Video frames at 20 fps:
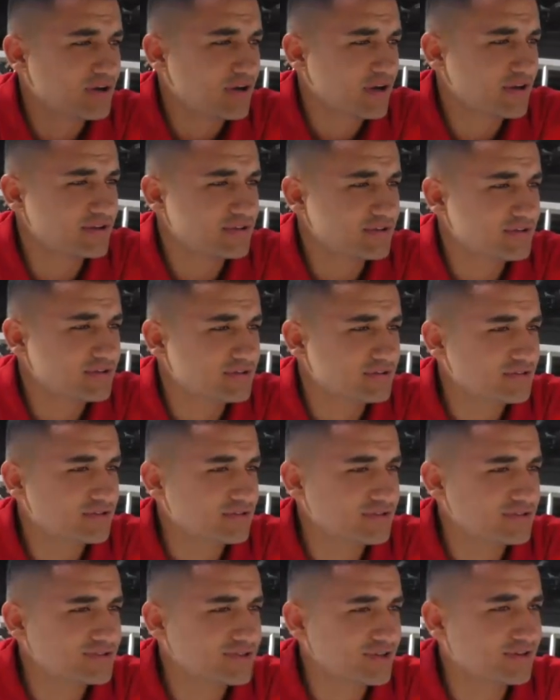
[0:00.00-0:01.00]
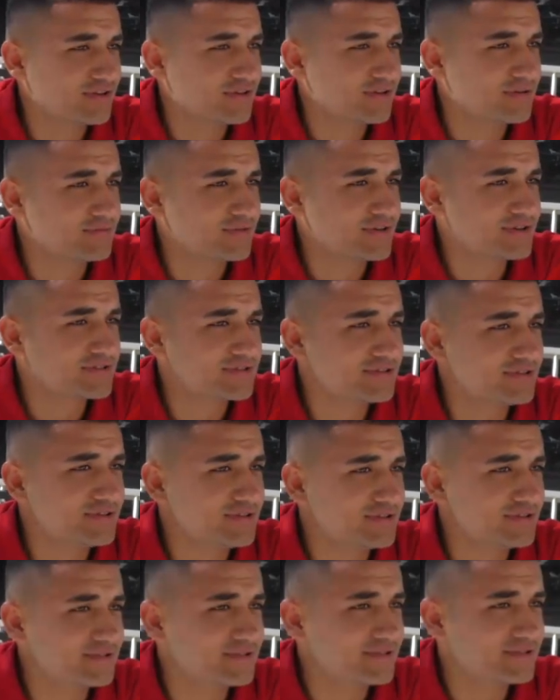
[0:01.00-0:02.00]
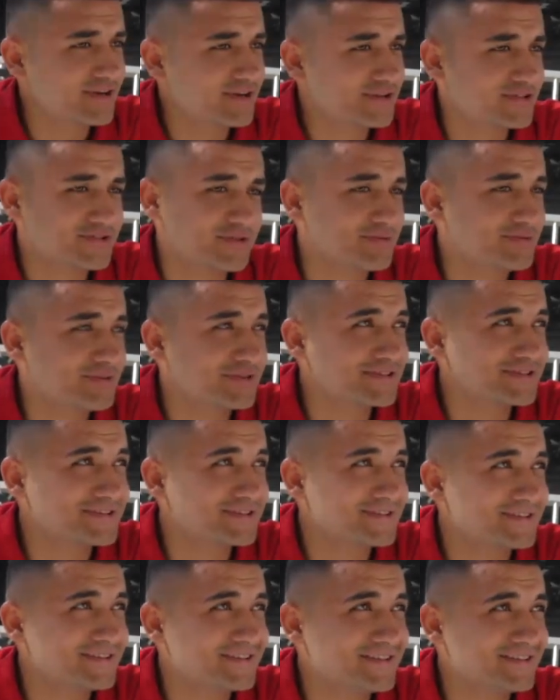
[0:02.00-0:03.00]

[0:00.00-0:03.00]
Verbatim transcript: Hani zanneden varsa tartışabiliriz.